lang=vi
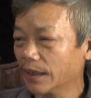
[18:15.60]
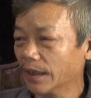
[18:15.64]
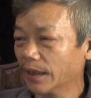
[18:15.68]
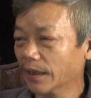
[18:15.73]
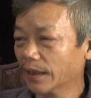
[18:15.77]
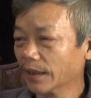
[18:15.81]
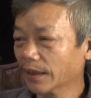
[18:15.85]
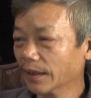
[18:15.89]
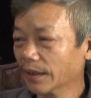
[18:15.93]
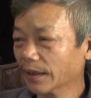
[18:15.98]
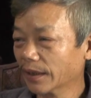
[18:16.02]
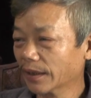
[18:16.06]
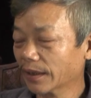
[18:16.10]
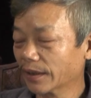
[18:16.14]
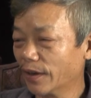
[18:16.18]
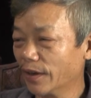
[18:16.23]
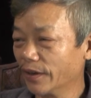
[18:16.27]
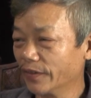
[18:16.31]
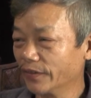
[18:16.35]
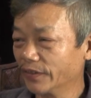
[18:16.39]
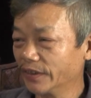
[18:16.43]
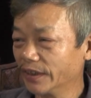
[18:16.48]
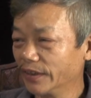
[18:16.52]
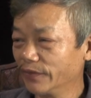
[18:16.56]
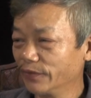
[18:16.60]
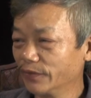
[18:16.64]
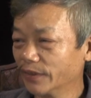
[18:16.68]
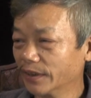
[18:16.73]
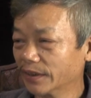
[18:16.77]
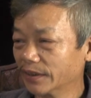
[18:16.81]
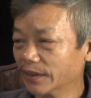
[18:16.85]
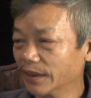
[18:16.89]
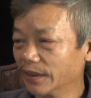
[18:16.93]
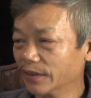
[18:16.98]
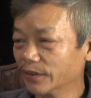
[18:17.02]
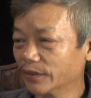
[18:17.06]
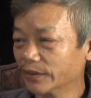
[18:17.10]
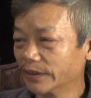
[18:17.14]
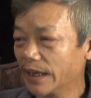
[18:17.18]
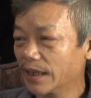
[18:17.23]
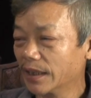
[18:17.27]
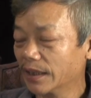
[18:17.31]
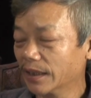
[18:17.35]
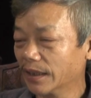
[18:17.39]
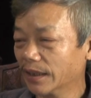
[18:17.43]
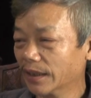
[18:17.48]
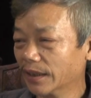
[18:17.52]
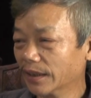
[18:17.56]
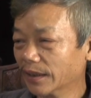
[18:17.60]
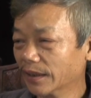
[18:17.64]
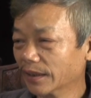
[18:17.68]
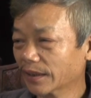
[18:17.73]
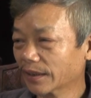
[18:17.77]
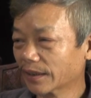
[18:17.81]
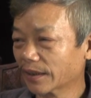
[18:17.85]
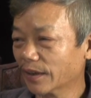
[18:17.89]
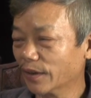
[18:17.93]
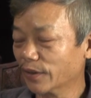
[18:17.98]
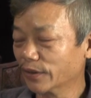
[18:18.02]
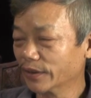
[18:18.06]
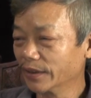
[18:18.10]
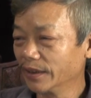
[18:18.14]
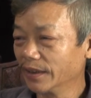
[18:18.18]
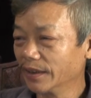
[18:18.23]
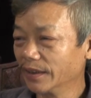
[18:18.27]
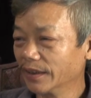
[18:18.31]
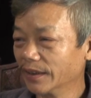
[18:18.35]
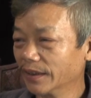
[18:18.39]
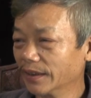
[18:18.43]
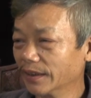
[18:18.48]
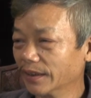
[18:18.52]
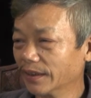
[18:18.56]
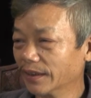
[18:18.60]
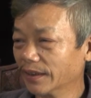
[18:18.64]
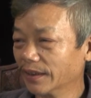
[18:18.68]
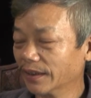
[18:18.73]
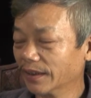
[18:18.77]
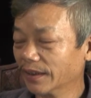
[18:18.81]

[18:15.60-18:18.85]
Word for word: thời đứng trước nỗi lo gạo tiền. Muốn bán buôn thì